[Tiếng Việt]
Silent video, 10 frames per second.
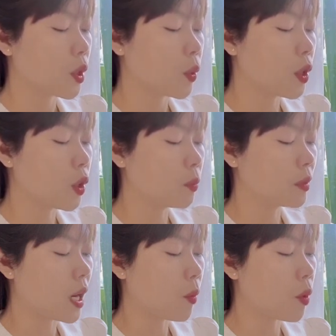Cuối
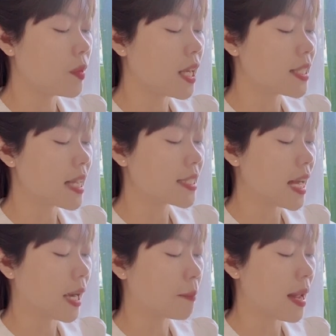cùng cậu cũng nhận ra
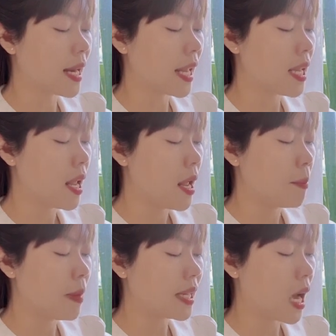rằng ban nãy
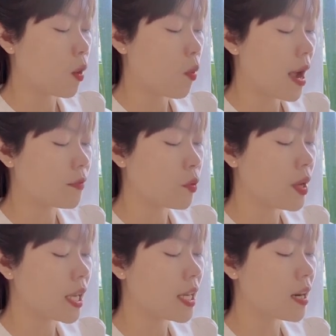mình đã quá
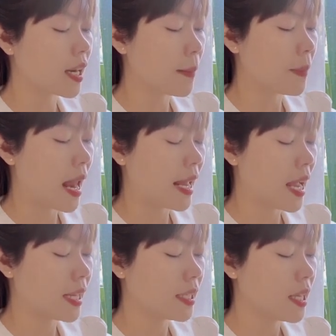vui khi được gặp lại
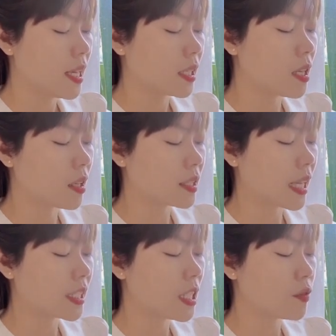anh, tưởng
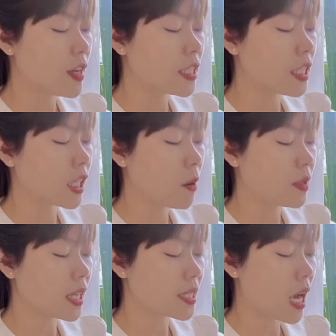rằng Trình Phi Trì không
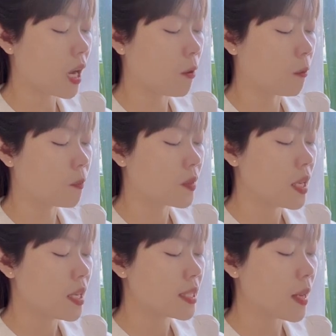nhận ra cậu.
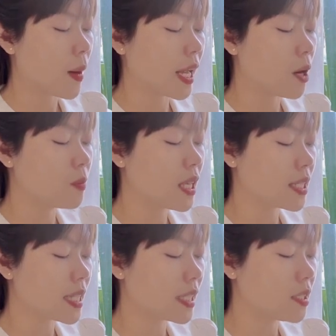Sao lại không
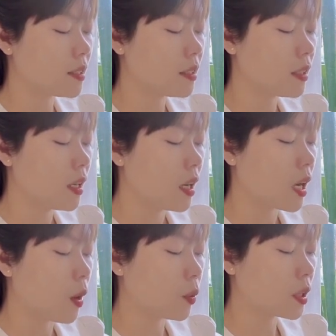nhận ra chứ?
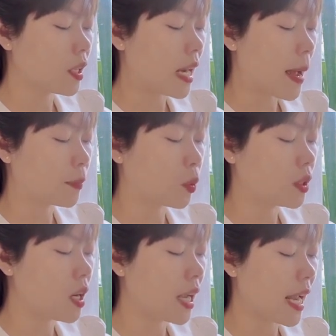Cậu từng làm
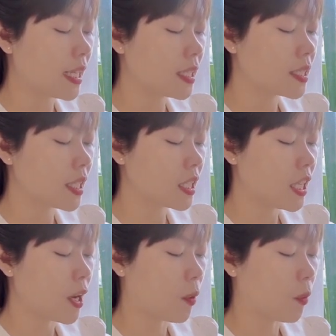tổn thương anh rất
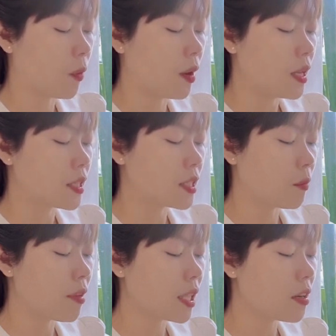nhiều.
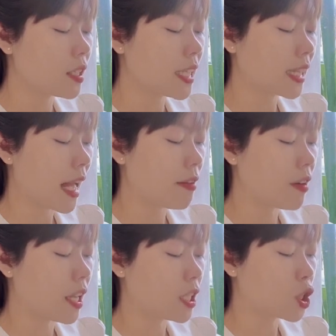Giống vết thương trên tay
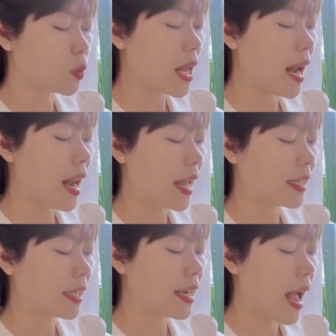vậy, dù đã
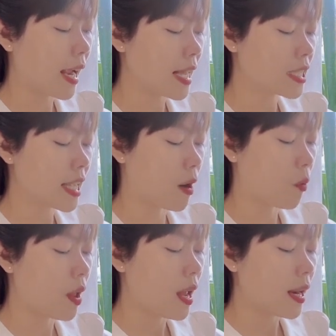lành, đã kết sẹo,
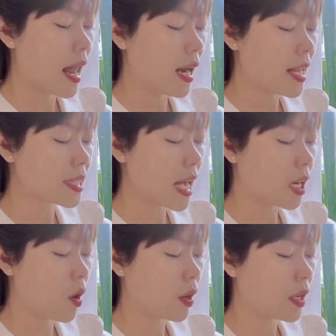đã lên da
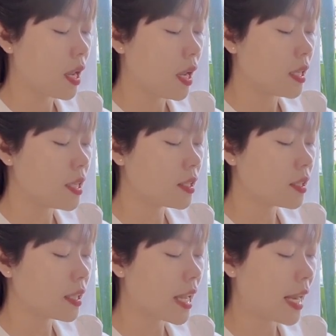non, nhưng
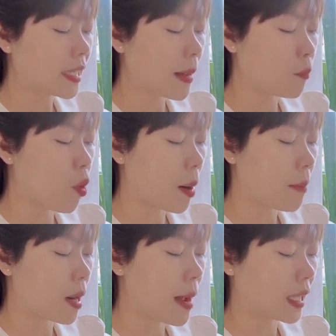những khi anh nắm hoặc
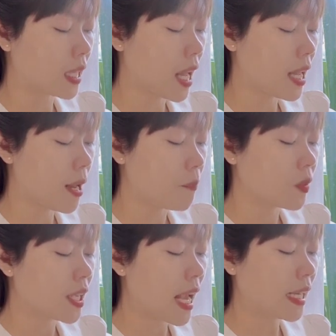mở bàn tay,
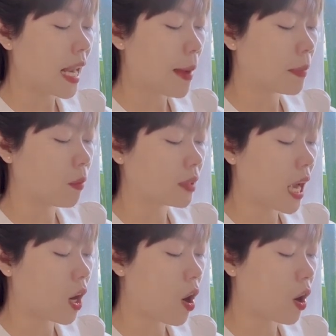khi anh làm động
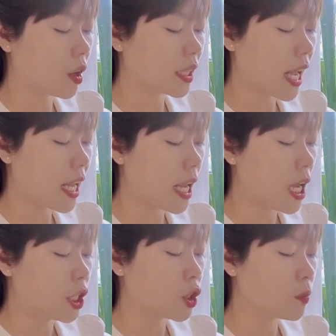tác co ngón tay,
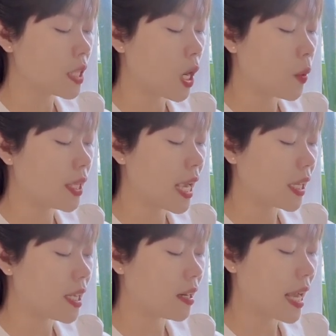chúng sẽ luôn
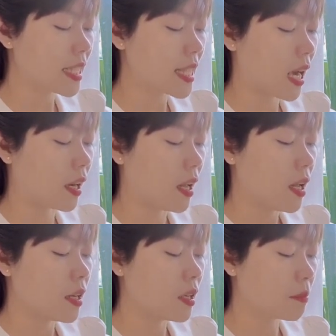nhắc nhở anh rằng
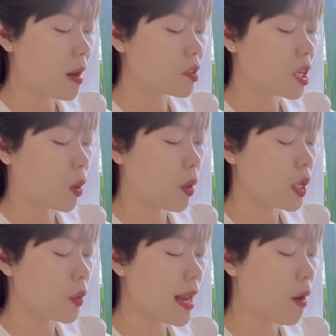đừng bao giờ
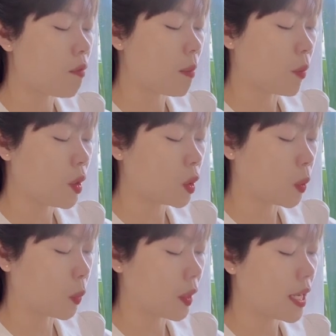quên nỗi đau và mối
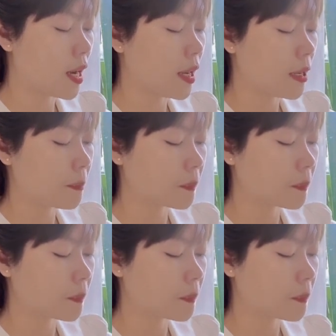thủ khi ấy.